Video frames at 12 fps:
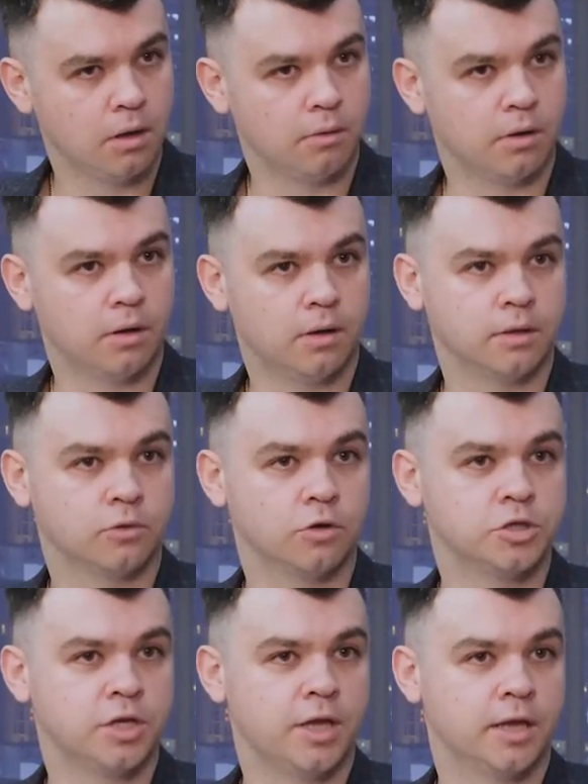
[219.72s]
А,
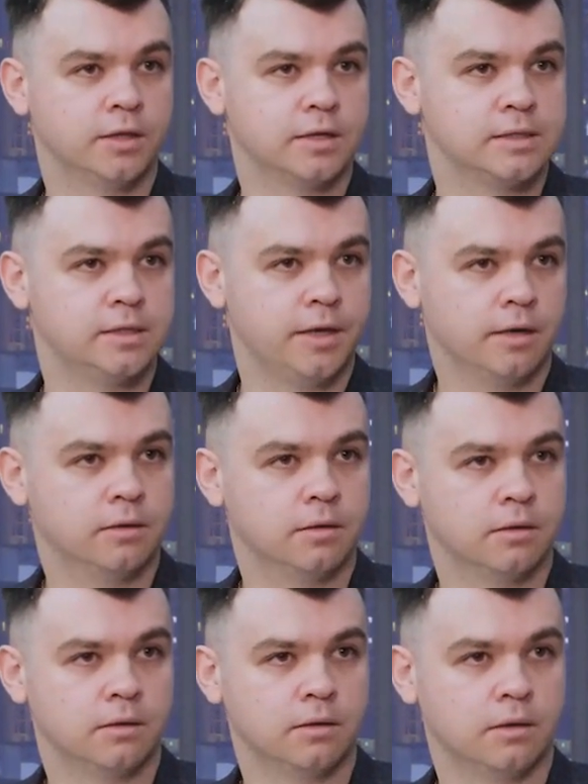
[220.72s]
тот же Яндекс Директ
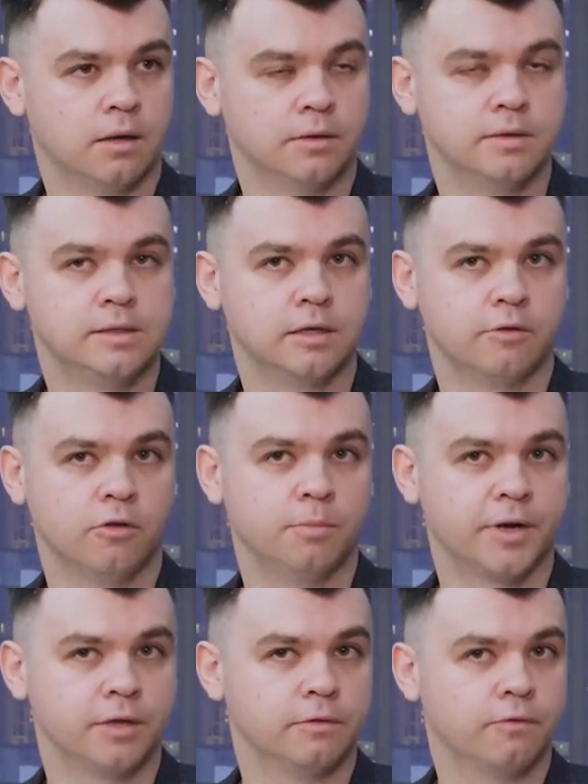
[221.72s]
э, анонсировал
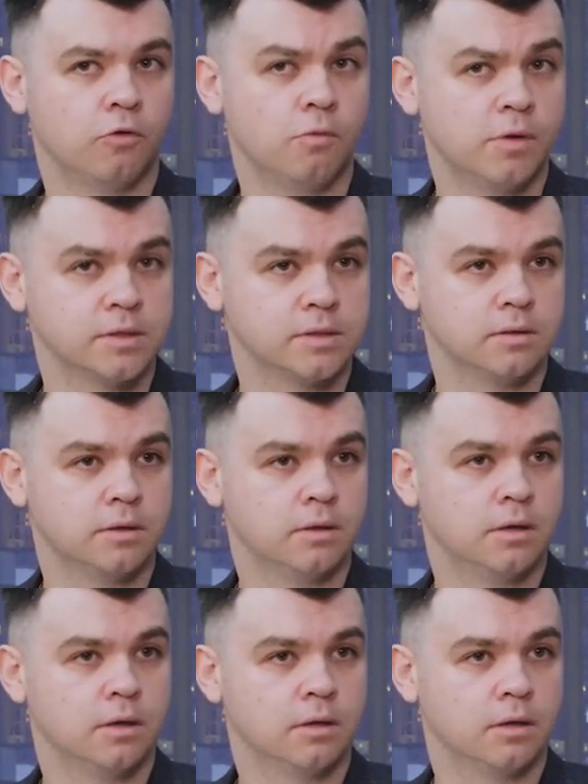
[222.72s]
бренд Фоманс,
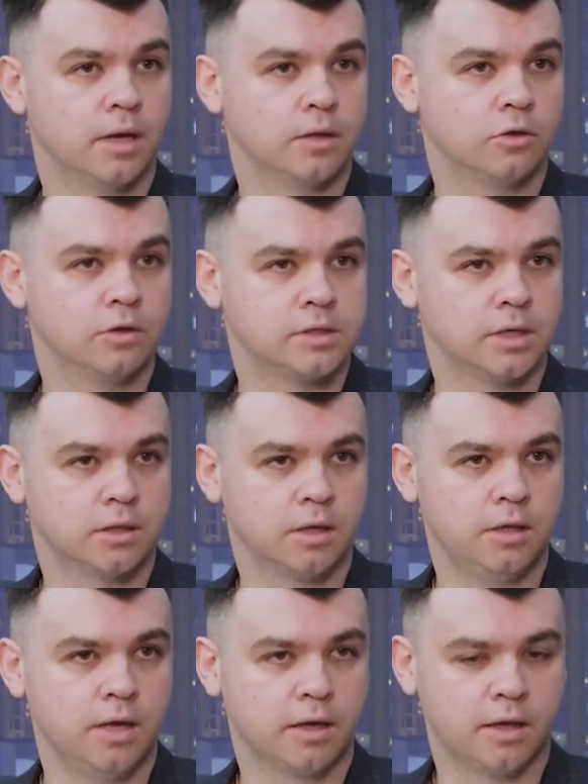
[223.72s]
да, то есть это
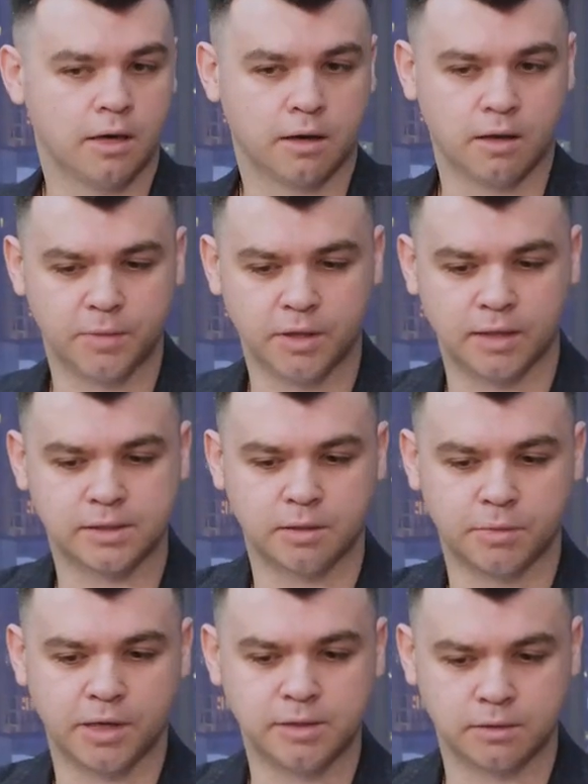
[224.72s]
некая комбинация
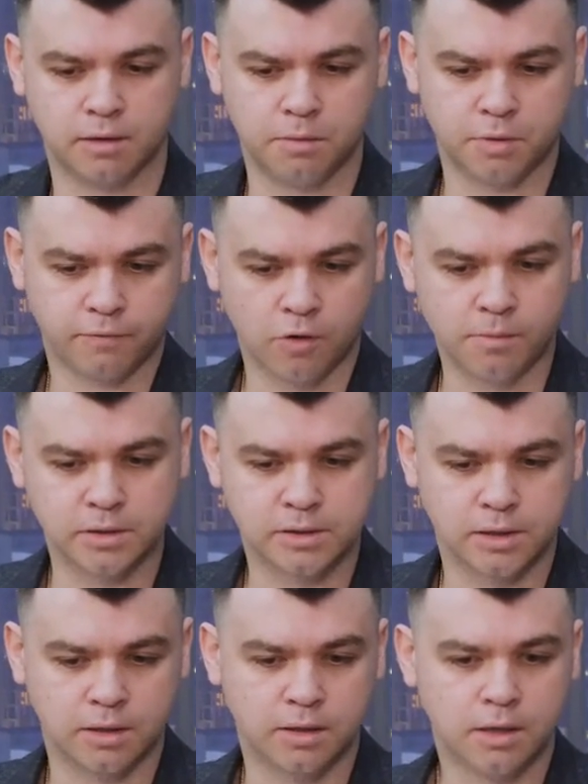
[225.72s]
брендинга и
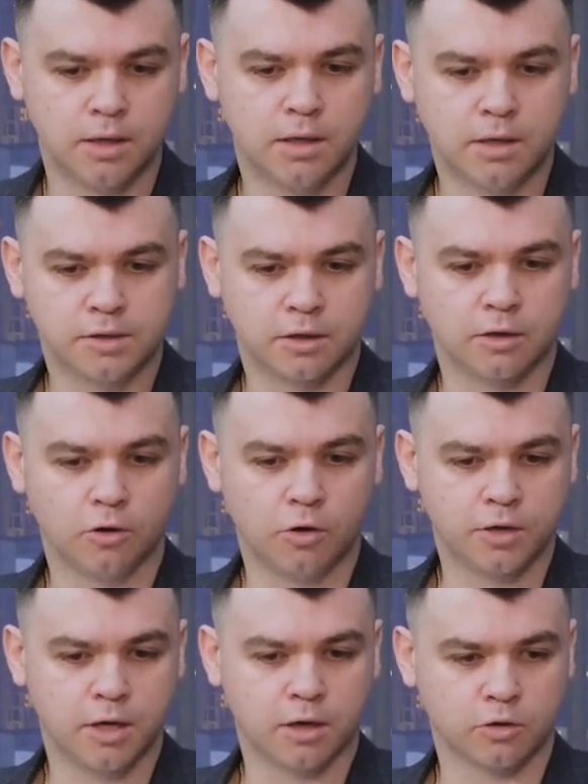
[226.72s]
перформанса,
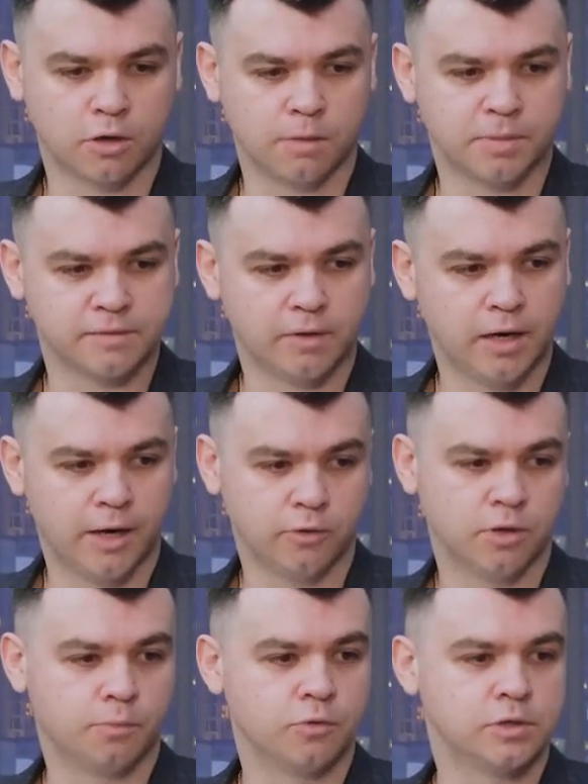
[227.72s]
технологии, которые
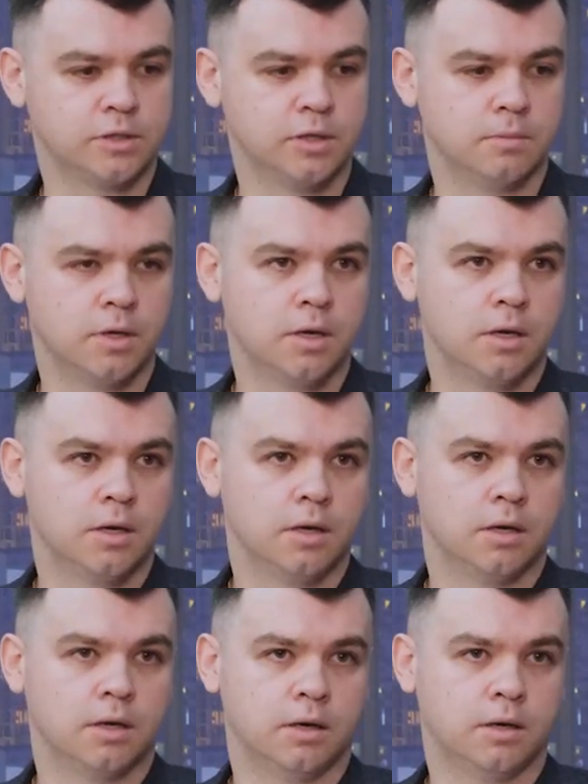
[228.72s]
позволяют, допустим,
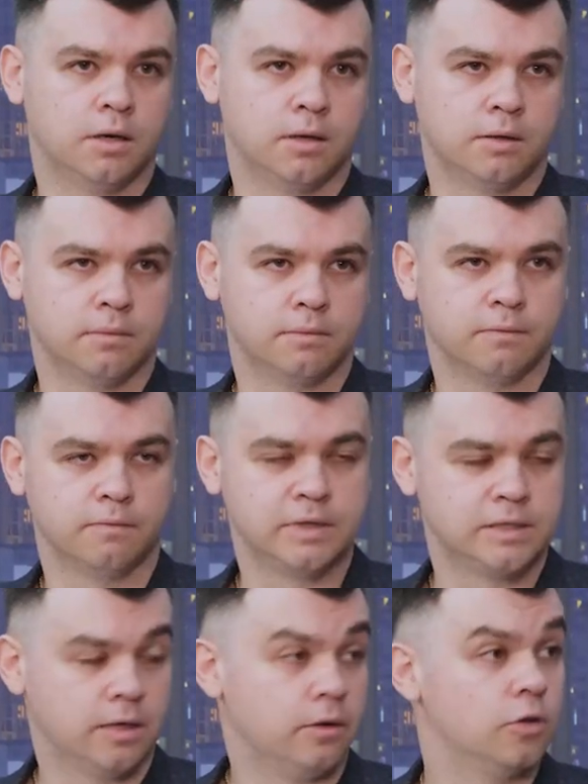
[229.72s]
а, вы
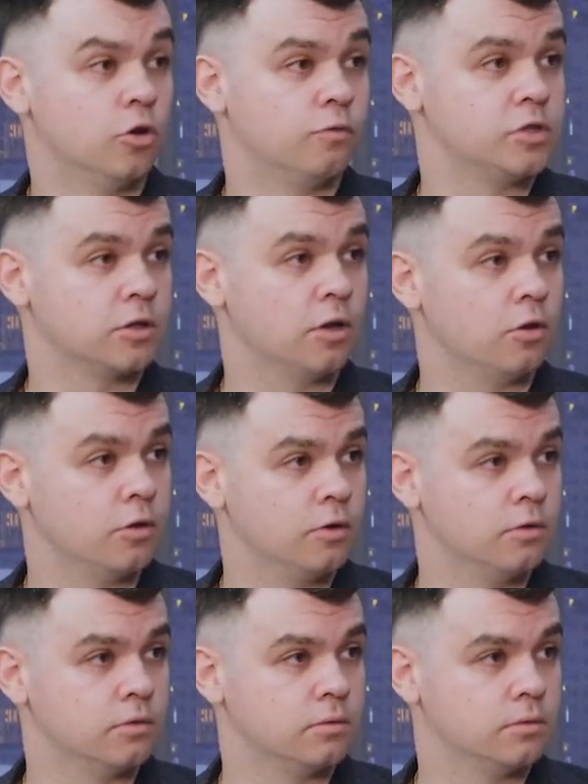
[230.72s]
сделали новую
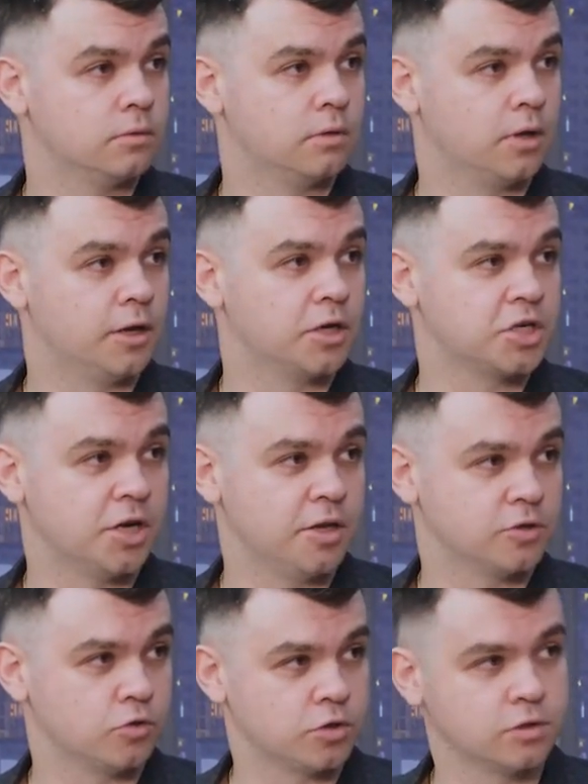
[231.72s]
технологию угу. для
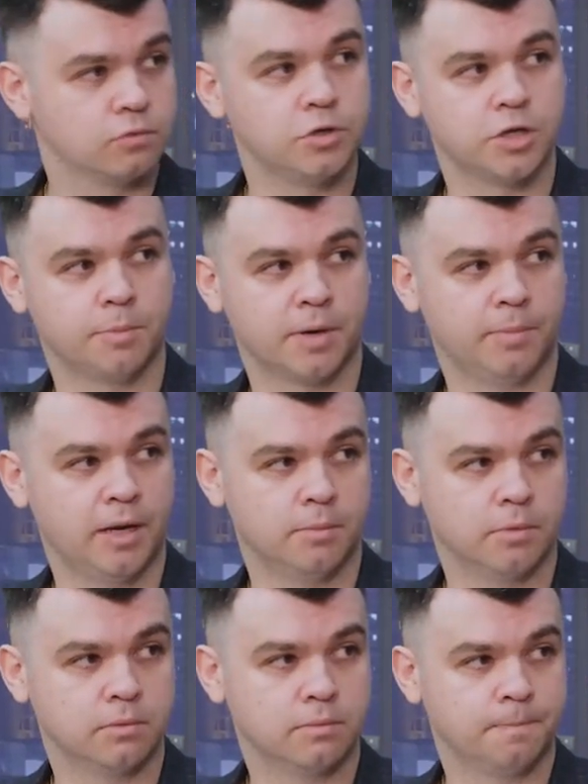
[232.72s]
решения существующей проблемы,